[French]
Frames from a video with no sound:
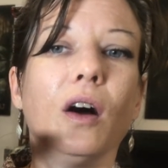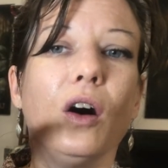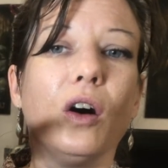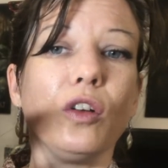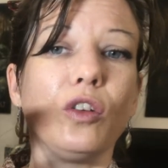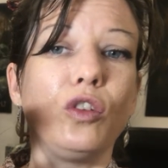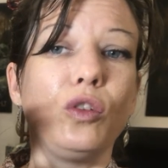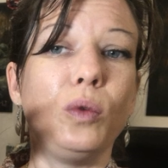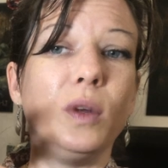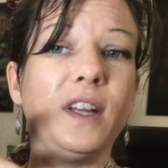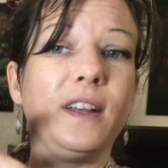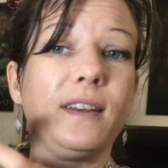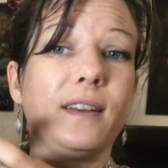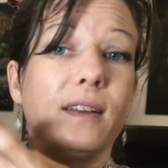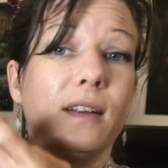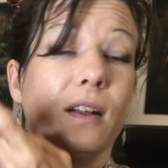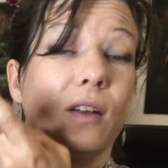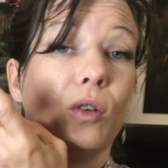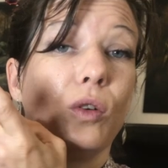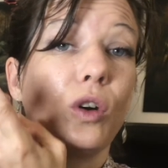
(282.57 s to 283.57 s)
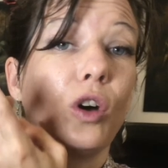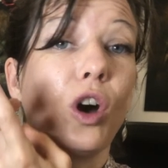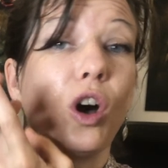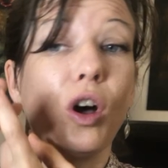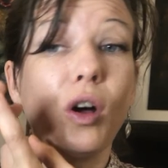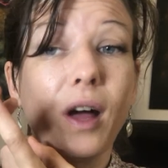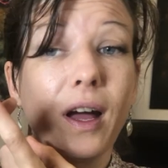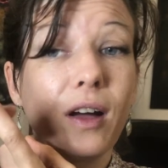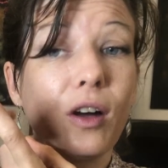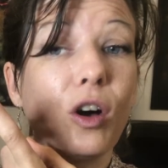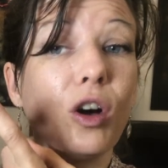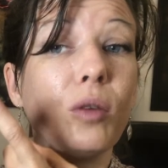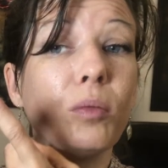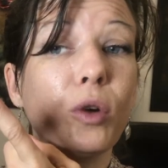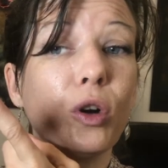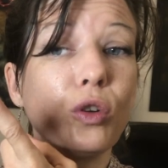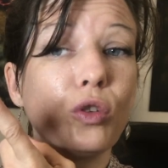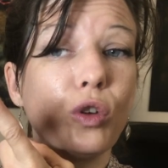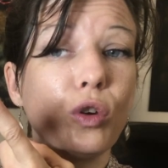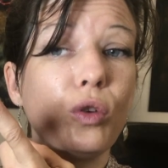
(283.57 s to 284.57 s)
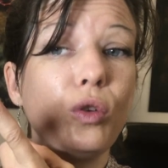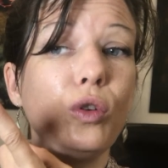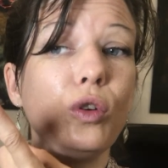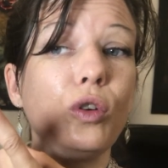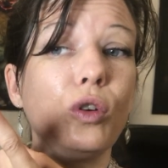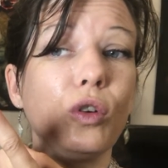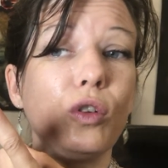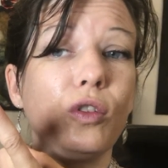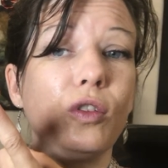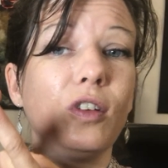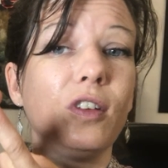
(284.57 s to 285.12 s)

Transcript: Ensuite, un grand manque de glucose,